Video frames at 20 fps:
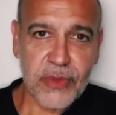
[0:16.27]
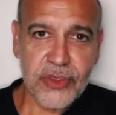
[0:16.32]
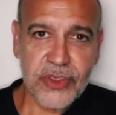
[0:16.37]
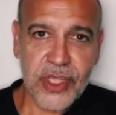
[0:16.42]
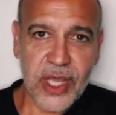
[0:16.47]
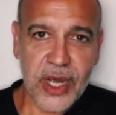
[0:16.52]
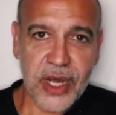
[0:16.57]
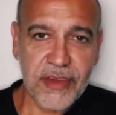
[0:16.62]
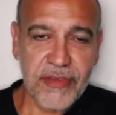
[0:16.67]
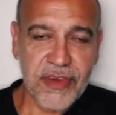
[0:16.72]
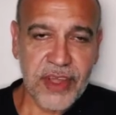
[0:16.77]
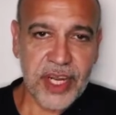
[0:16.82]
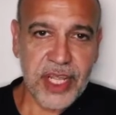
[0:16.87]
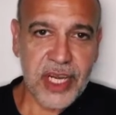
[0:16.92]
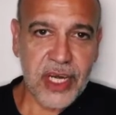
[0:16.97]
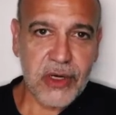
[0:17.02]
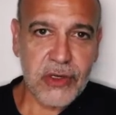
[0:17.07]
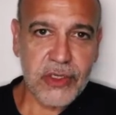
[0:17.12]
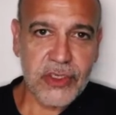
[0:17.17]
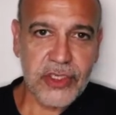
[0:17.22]
a
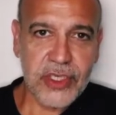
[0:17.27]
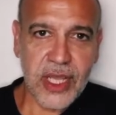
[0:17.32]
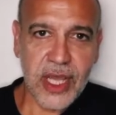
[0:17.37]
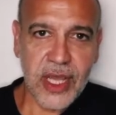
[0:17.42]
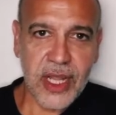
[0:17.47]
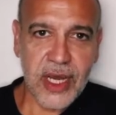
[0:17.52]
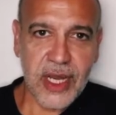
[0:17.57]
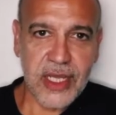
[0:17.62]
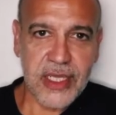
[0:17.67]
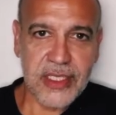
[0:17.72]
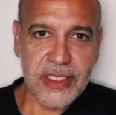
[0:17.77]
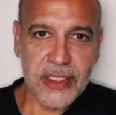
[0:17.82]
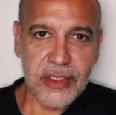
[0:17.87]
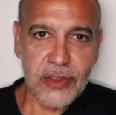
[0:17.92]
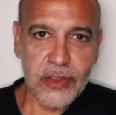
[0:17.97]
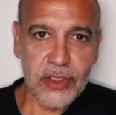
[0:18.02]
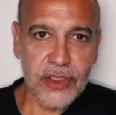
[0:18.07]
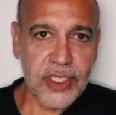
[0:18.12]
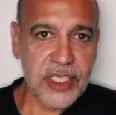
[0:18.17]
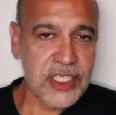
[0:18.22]
referirnos a las
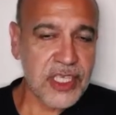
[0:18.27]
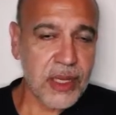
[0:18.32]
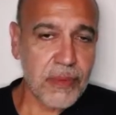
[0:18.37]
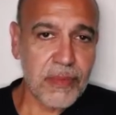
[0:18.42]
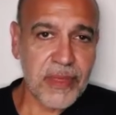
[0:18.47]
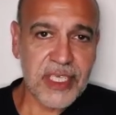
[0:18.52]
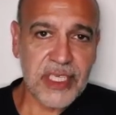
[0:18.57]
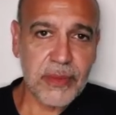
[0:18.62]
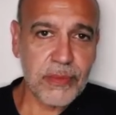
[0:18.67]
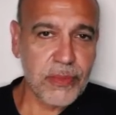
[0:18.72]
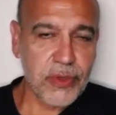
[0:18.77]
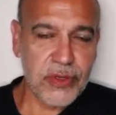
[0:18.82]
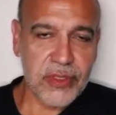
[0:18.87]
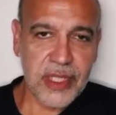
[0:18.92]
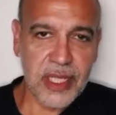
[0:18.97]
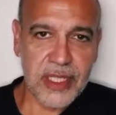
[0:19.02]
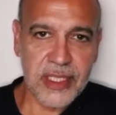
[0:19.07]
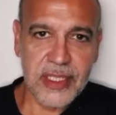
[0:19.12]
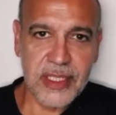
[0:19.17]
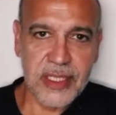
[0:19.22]
noticias más
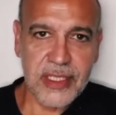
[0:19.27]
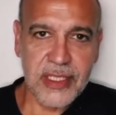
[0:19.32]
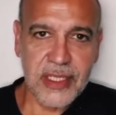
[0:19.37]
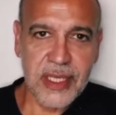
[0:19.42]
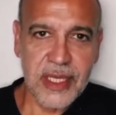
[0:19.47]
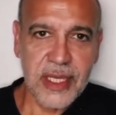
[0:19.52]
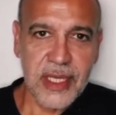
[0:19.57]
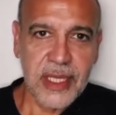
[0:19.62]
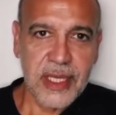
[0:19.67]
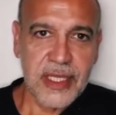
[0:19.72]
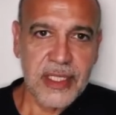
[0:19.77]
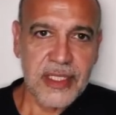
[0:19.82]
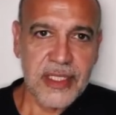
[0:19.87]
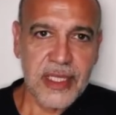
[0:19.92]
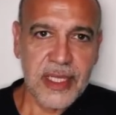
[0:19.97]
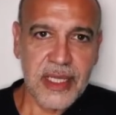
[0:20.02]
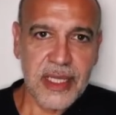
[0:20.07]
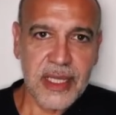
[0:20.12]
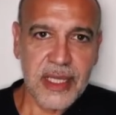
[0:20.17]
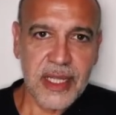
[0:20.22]
importantes
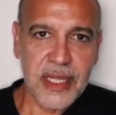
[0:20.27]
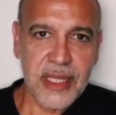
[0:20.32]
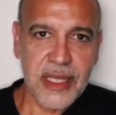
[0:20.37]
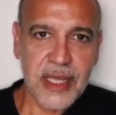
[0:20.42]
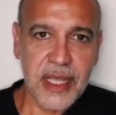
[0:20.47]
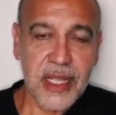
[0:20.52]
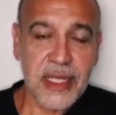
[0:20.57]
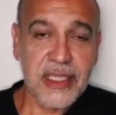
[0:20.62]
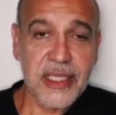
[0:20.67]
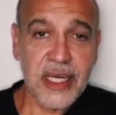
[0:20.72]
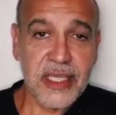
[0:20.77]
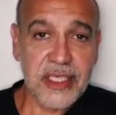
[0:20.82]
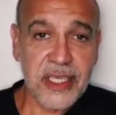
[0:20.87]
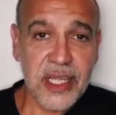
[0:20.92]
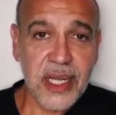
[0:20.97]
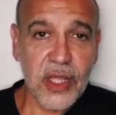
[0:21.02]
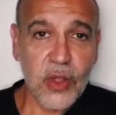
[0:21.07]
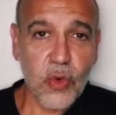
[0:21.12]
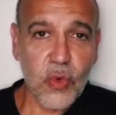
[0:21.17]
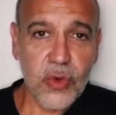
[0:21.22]
del tercer
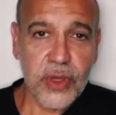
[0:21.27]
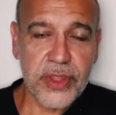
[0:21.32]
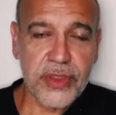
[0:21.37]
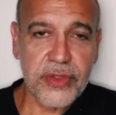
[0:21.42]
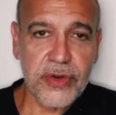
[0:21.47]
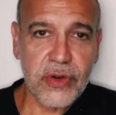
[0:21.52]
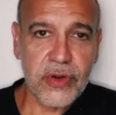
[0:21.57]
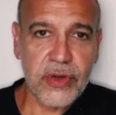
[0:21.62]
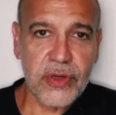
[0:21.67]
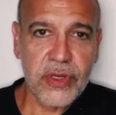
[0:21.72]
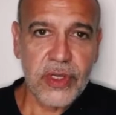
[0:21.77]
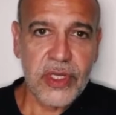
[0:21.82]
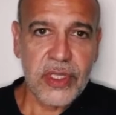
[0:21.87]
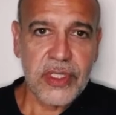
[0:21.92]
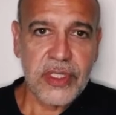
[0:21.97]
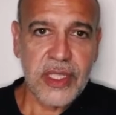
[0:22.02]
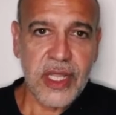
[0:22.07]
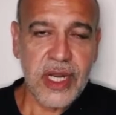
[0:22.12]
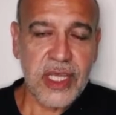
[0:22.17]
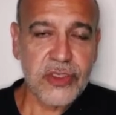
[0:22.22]
encuentro
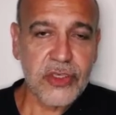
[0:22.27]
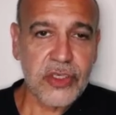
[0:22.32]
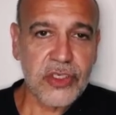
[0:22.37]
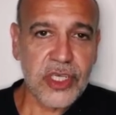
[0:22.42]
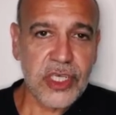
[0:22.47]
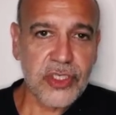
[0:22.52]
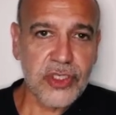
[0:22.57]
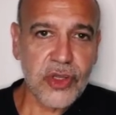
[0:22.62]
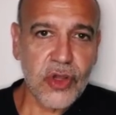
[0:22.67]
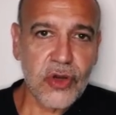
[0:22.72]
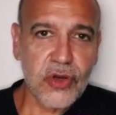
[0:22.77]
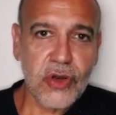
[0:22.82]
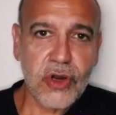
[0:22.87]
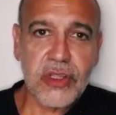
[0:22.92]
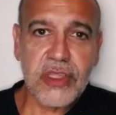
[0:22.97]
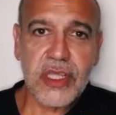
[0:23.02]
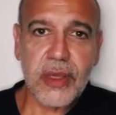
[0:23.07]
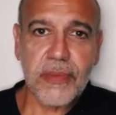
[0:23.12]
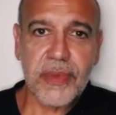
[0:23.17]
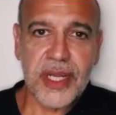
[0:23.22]
de la Asociación
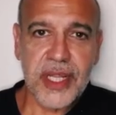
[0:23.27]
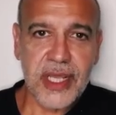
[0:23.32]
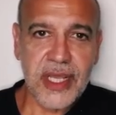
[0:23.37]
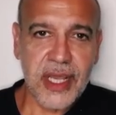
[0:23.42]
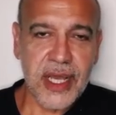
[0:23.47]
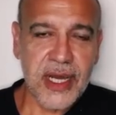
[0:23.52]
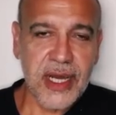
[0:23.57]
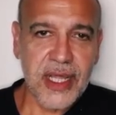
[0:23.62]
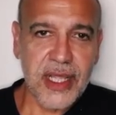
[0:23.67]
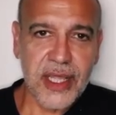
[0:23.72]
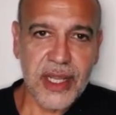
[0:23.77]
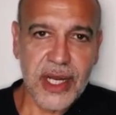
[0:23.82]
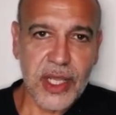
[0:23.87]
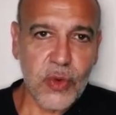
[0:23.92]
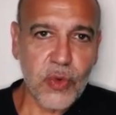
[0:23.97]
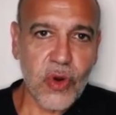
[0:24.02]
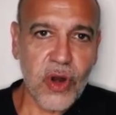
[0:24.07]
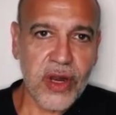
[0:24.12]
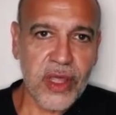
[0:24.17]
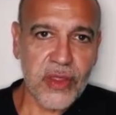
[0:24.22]
Norteamericana de
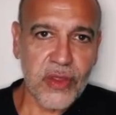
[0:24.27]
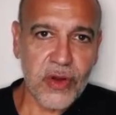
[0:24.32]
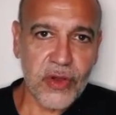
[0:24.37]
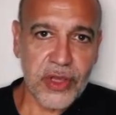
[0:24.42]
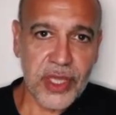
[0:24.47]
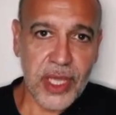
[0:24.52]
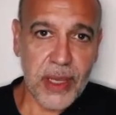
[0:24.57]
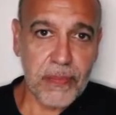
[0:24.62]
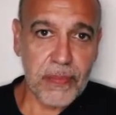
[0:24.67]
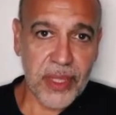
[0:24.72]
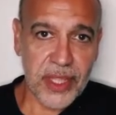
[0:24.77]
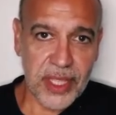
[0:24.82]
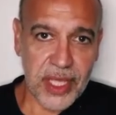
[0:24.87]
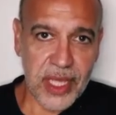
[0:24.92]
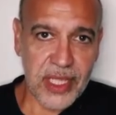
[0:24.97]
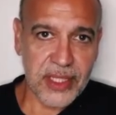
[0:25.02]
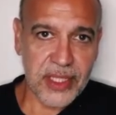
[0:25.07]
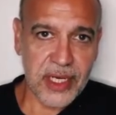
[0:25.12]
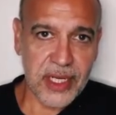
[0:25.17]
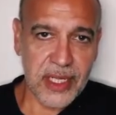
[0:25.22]
Neuroradiología
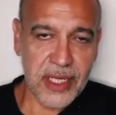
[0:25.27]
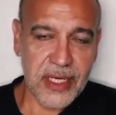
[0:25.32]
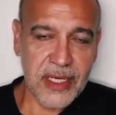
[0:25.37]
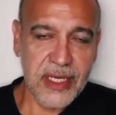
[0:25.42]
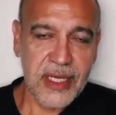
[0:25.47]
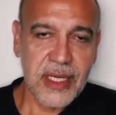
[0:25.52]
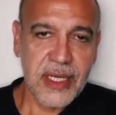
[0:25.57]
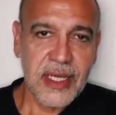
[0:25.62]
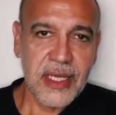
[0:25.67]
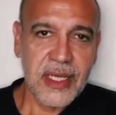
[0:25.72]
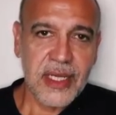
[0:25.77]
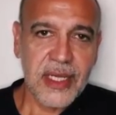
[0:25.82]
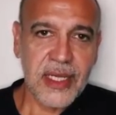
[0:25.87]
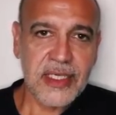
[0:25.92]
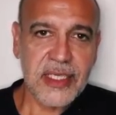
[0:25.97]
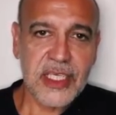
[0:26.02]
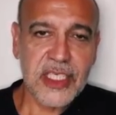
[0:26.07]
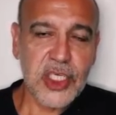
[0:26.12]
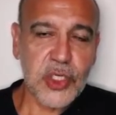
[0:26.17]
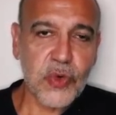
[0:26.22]
Pediátrica, que
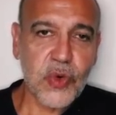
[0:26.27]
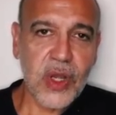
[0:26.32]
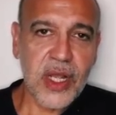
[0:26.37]
se llevó a